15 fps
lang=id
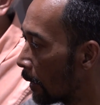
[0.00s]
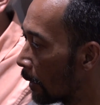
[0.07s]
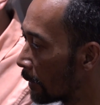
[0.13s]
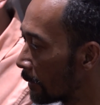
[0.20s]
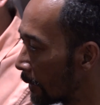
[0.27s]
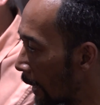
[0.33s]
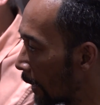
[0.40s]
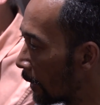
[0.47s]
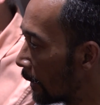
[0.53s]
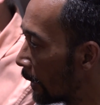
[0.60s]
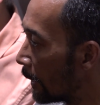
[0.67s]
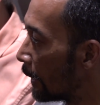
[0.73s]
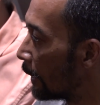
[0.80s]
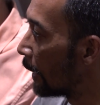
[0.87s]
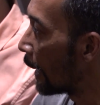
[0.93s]
hewan layak
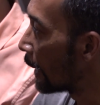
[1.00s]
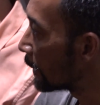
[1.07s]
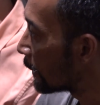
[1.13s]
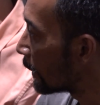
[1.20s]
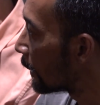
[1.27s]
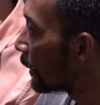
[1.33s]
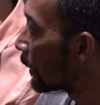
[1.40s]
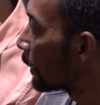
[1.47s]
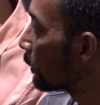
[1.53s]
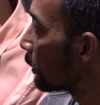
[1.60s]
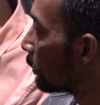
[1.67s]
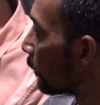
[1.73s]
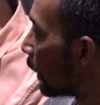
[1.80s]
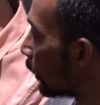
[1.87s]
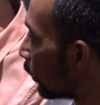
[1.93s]
mendapatkan kasih
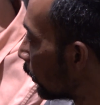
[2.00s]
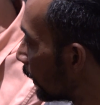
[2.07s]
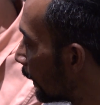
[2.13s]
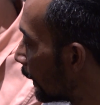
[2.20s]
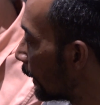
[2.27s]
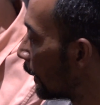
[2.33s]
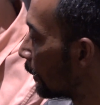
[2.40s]
sayang